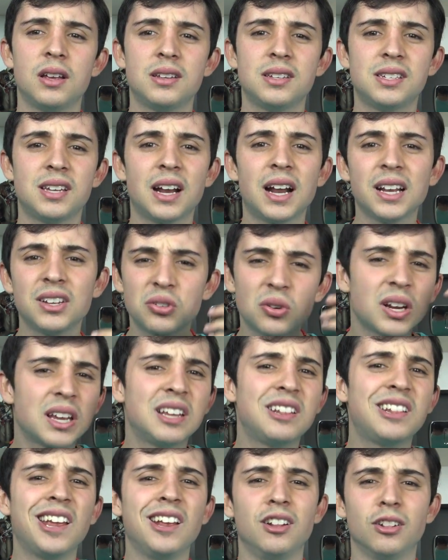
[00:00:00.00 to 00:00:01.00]
Será que isso
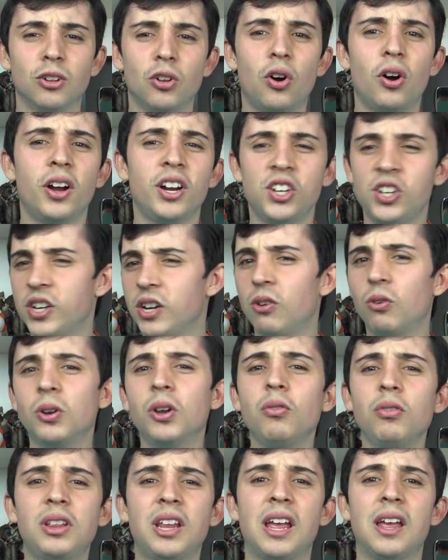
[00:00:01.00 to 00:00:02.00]
aqui tem lógica ou
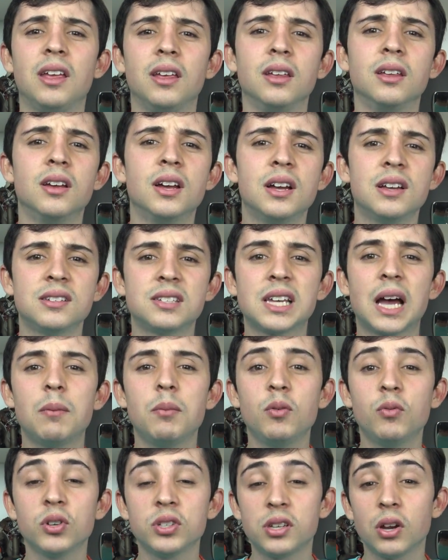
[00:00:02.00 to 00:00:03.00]
não tem?
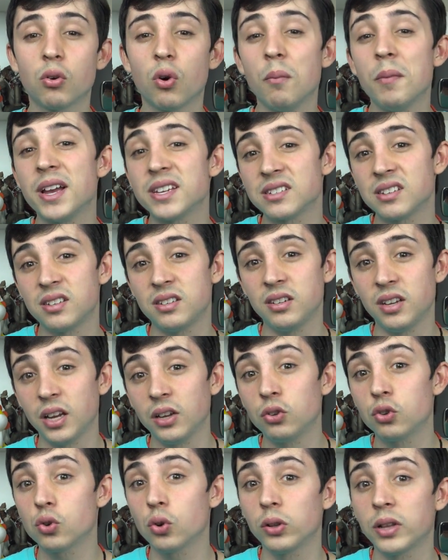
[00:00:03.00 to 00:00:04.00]
Sabe, você começa a se
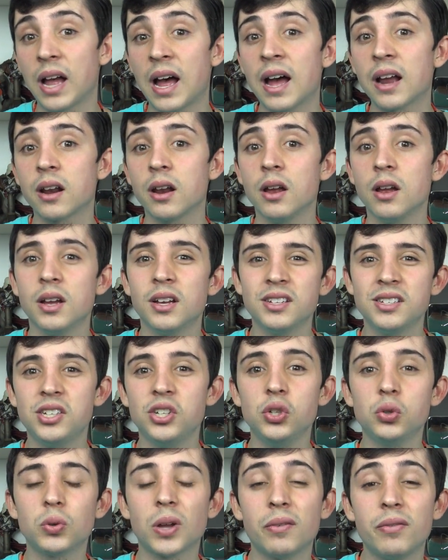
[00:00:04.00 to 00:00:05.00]
questionar
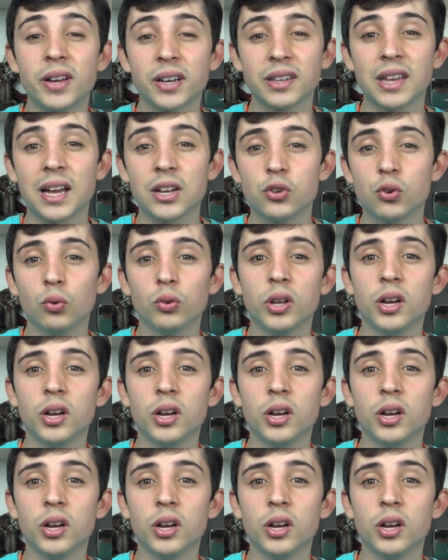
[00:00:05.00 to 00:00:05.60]
se isso é verdade ou